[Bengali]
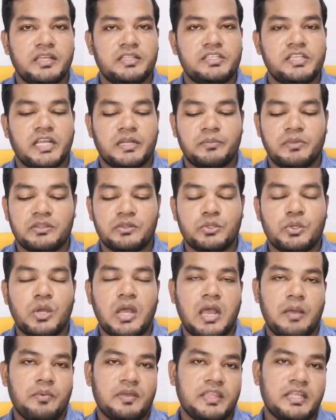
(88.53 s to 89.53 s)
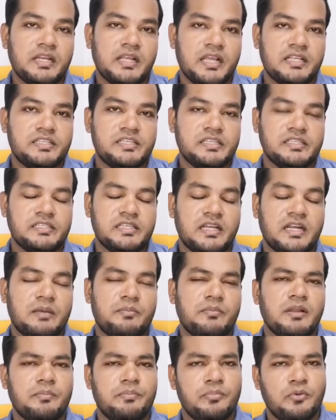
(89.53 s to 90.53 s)
যে একমাত্র আমাদের কাছেই যারা
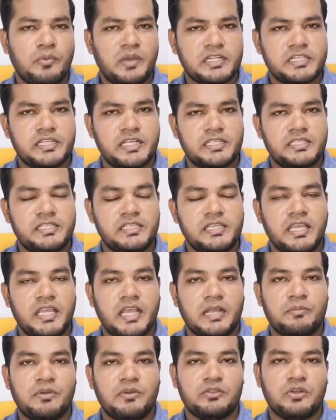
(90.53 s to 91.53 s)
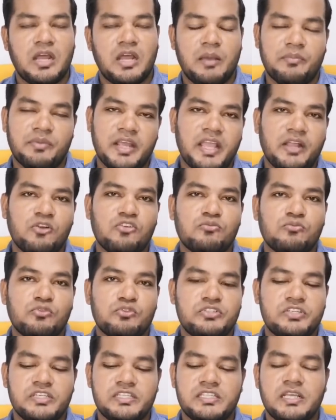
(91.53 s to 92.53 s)
আমরা প্রবাসী আছি একমাত্র আমরা এখন
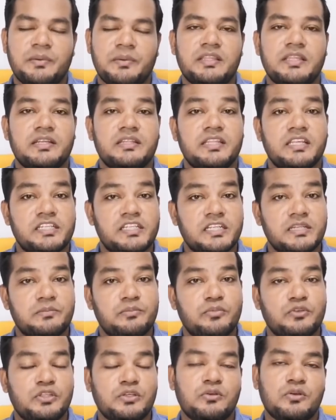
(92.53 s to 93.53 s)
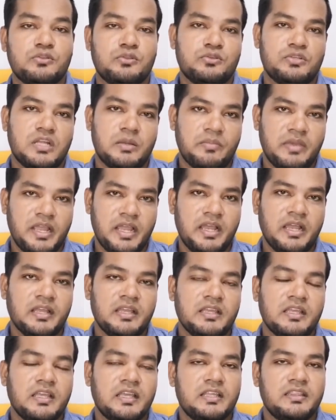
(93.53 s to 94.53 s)
বুঝি যে আমাদের দেশের প্রতি কতটা মায়া
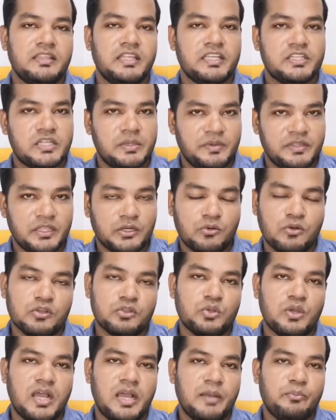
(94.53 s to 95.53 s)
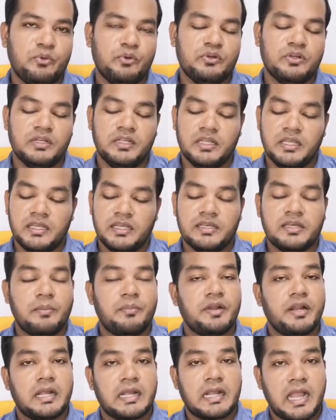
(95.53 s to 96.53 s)
দেশ আমাদের কত আপন
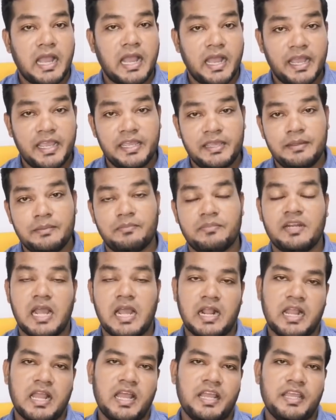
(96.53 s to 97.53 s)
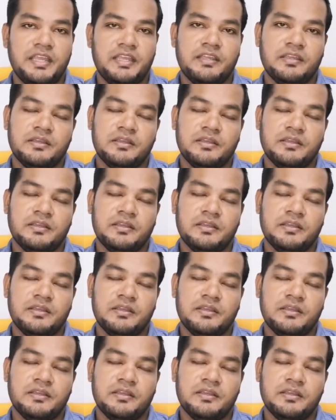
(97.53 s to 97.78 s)
আমরা খাই না খাই